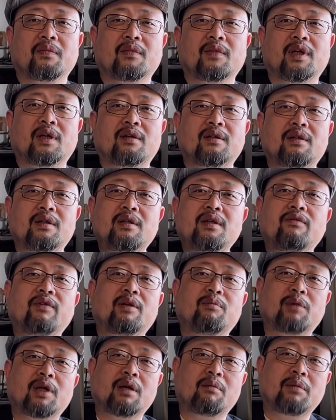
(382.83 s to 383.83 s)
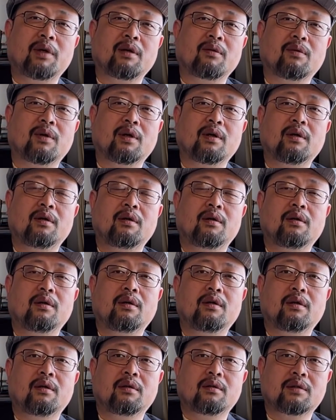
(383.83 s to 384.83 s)
然后那你为什么来美国？
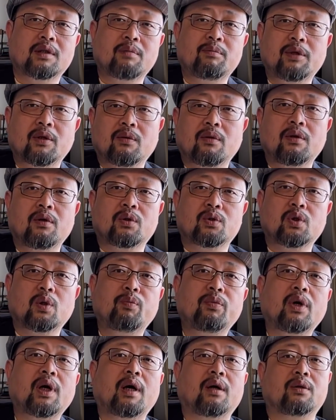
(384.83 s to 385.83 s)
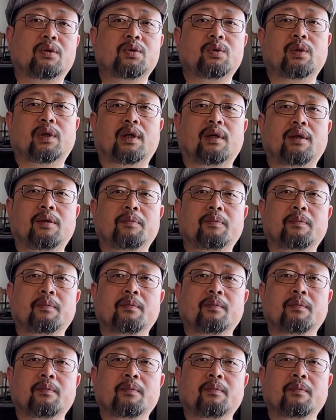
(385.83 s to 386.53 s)
在美国我有说不好的权利。